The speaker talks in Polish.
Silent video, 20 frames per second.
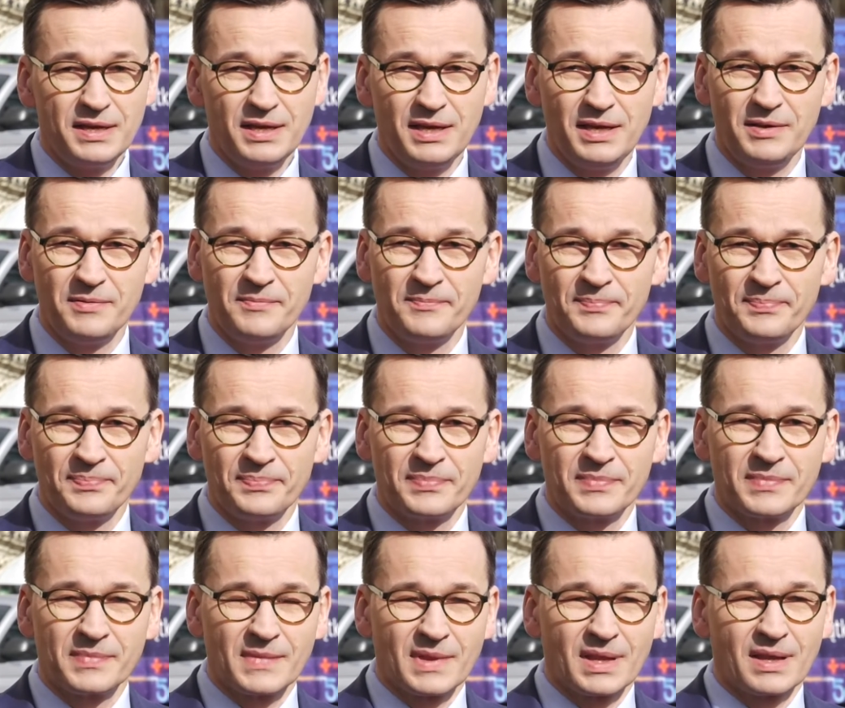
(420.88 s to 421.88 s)
I
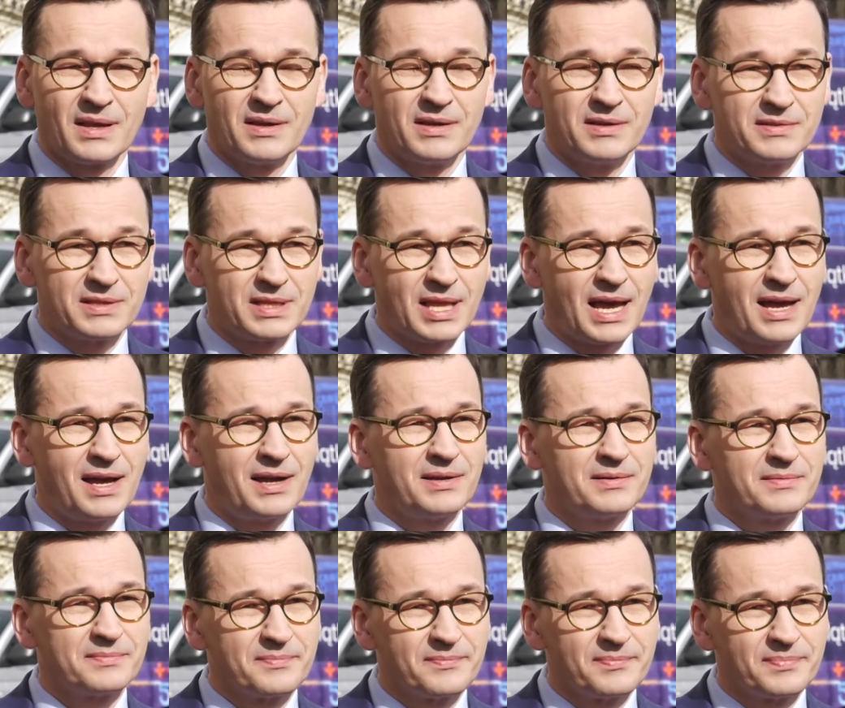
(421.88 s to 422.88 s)
ta
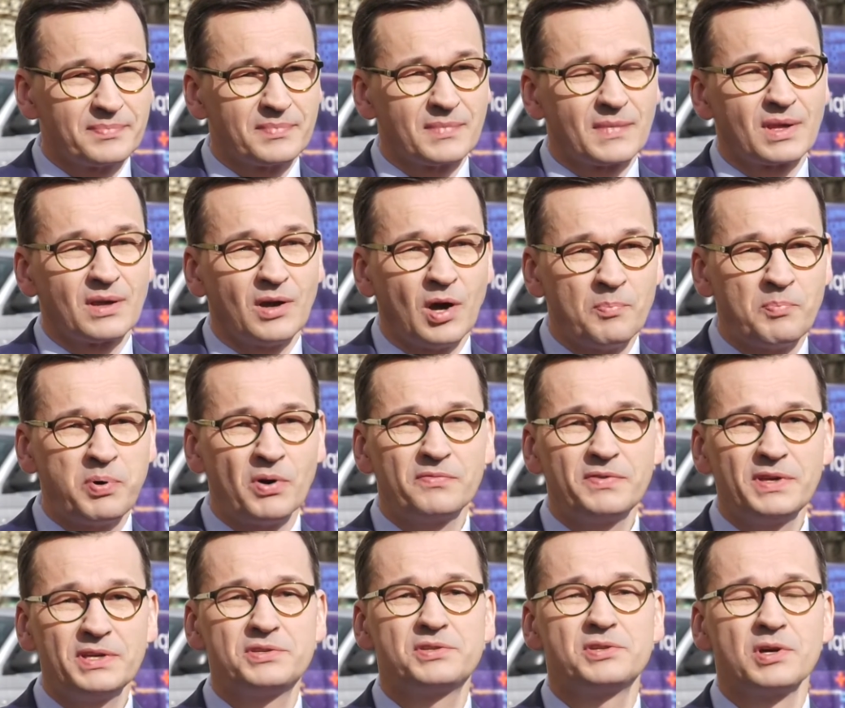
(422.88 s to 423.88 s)

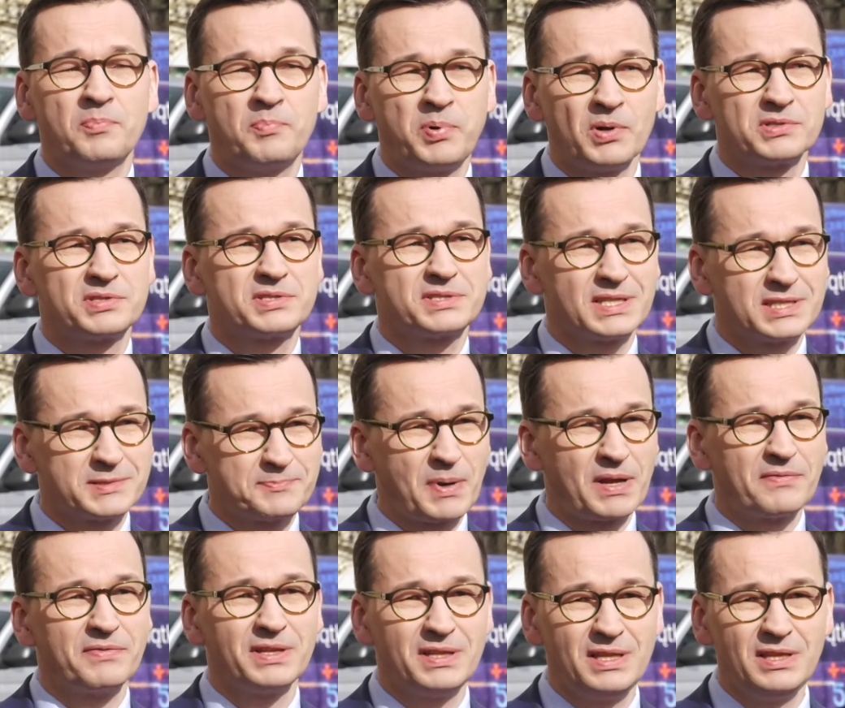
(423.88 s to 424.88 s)
opowieść o Polsce
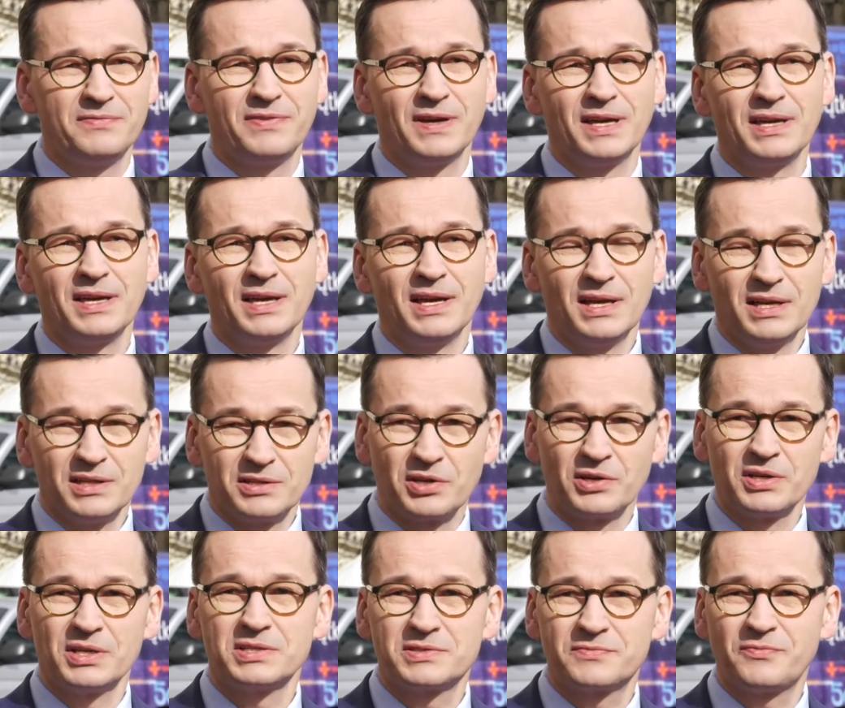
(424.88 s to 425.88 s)
Sprawiedliwej
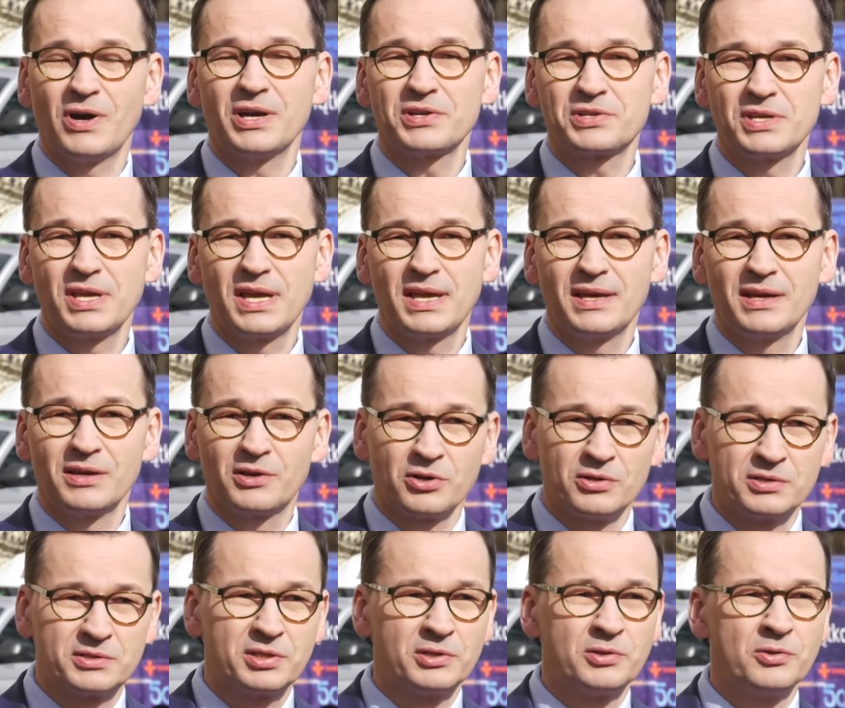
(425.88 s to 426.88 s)
to jest właśnie
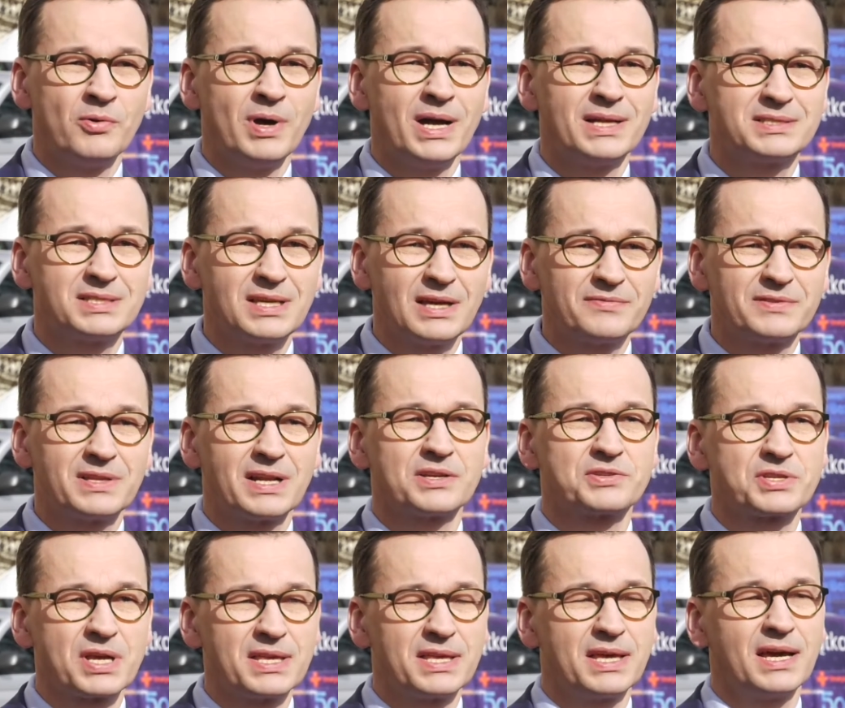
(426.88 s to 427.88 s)
kontynuacja
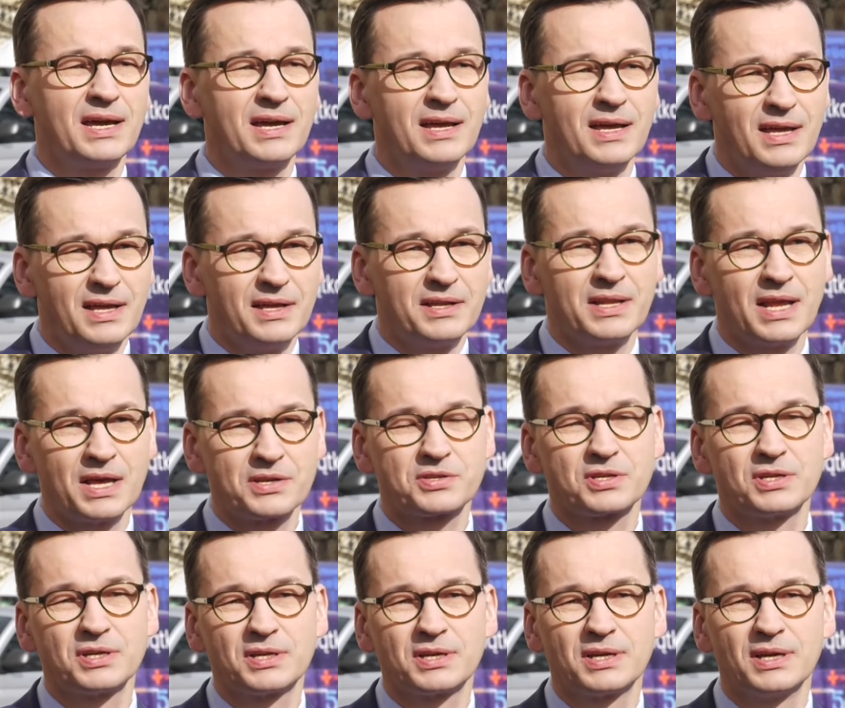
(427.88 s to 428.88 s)
wdrażania
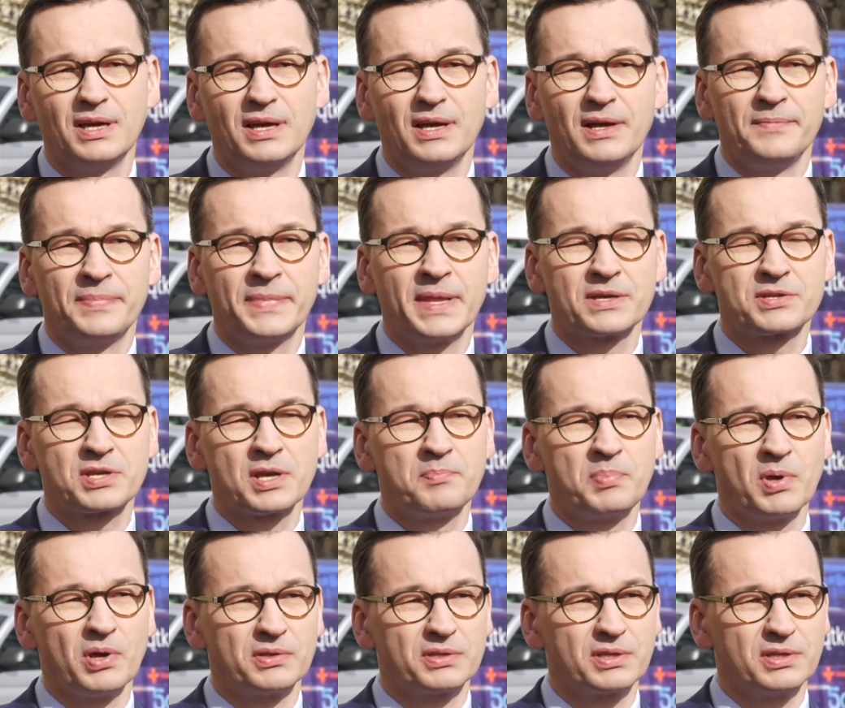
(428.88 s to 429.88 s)
naszych, naszej
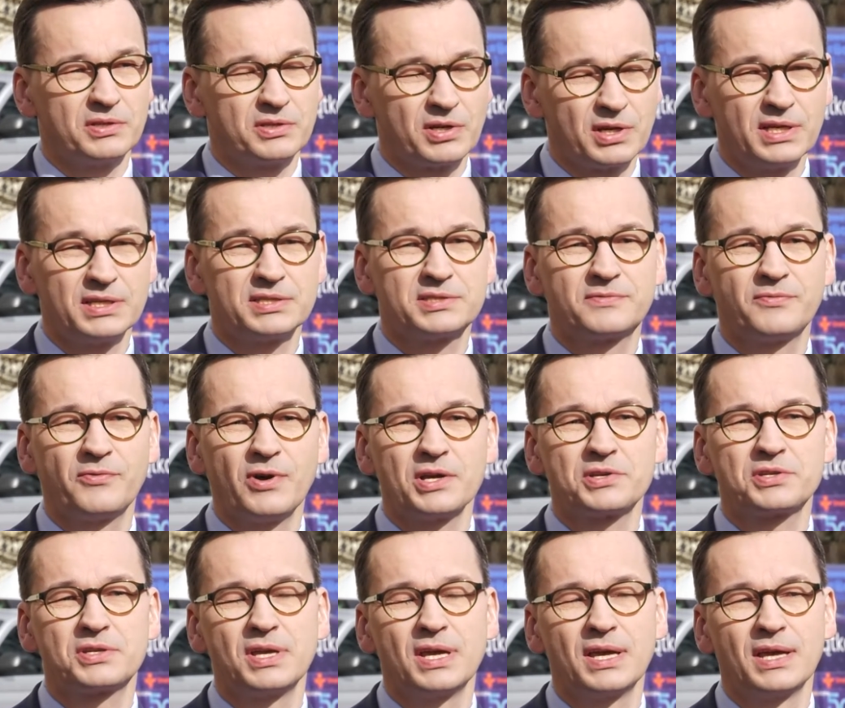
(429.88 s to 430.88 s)
piątki. To jest
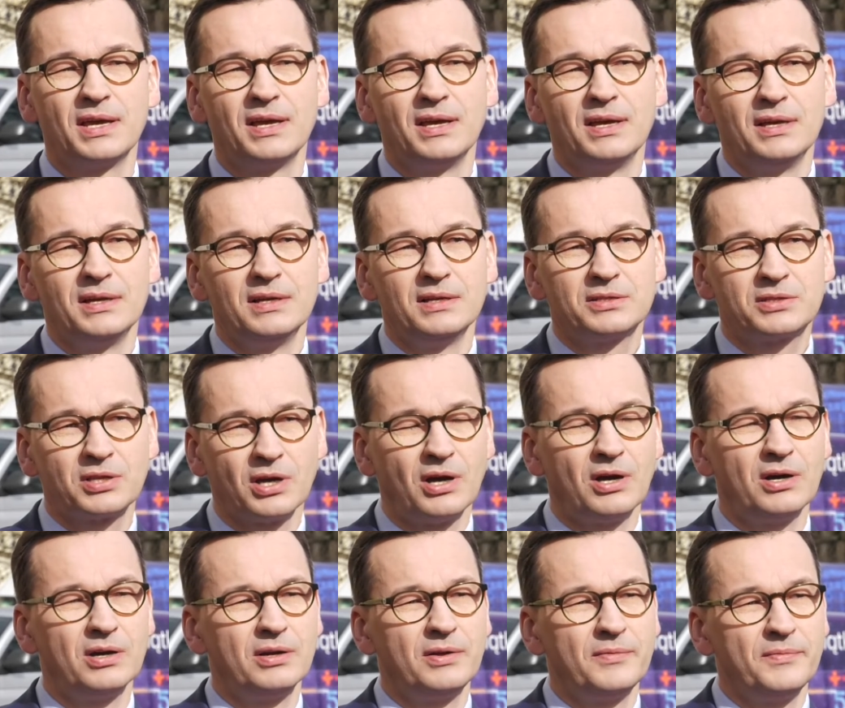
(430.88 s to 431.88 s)
właśnie
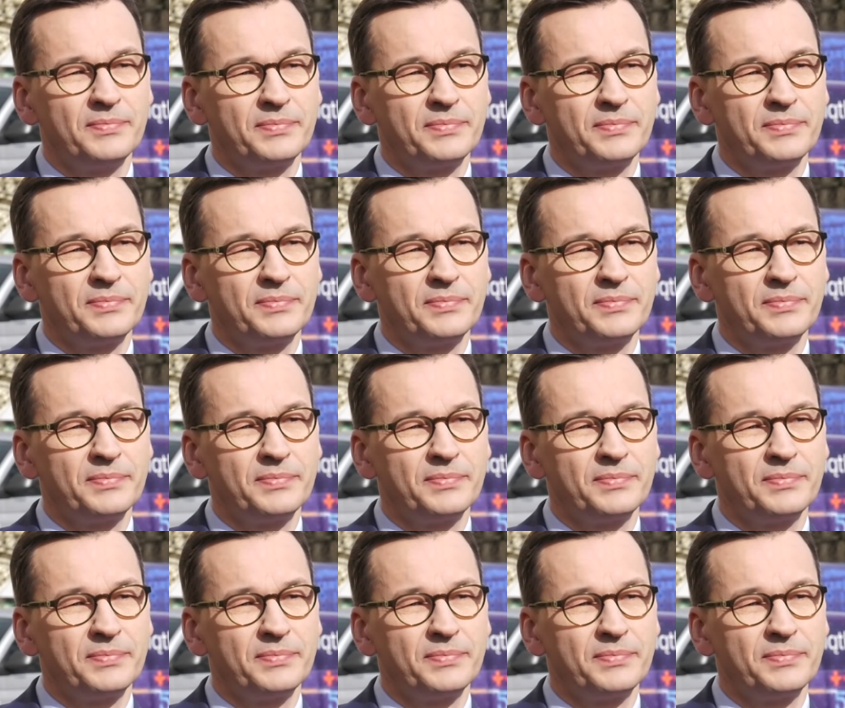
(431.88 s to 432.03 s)
to,